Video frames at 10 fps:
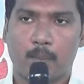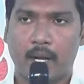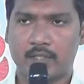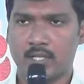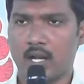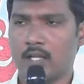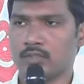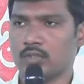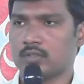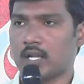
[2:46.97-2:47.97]

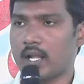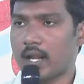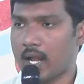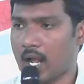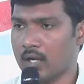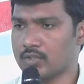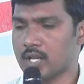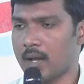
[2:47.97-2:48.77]
పక్షిరాజు తన రెక్కలు